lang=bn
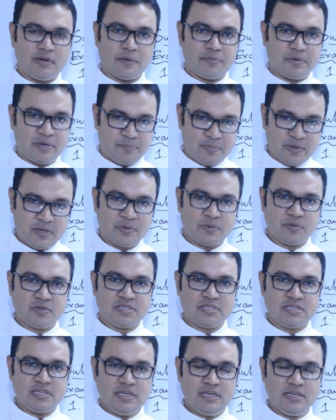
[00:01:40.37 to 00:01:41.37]
আমি রিপিট
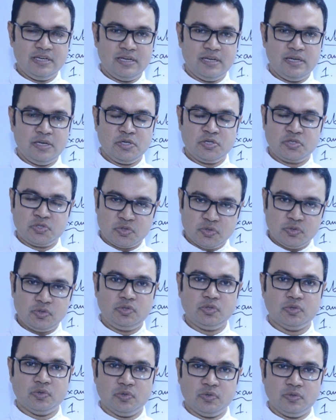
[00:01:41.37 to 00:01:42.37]
করছি
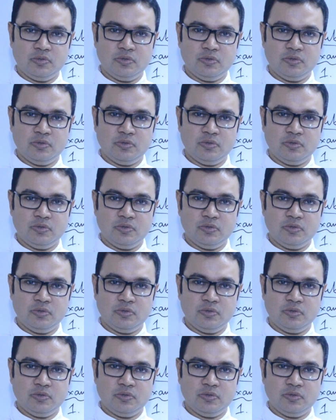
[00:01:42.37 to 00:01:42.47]
শুধু